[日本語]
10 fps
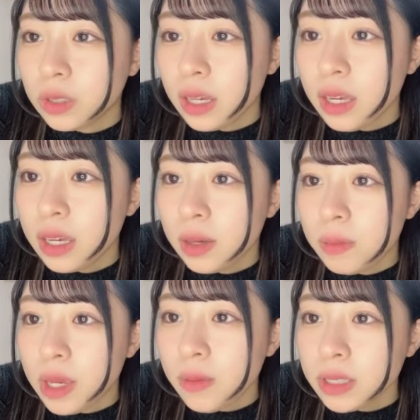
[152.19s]
え
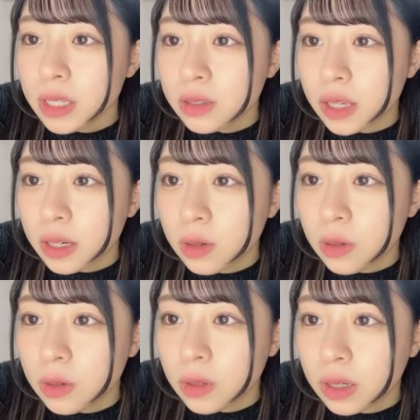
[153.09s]
見えましたよ最高
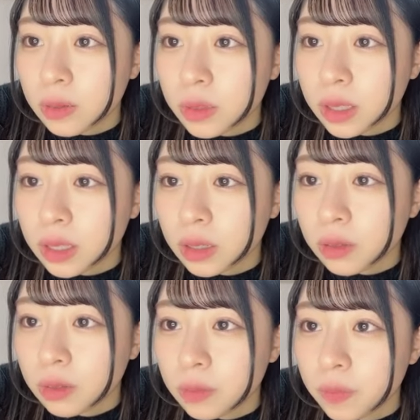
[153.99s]
峰から見てたの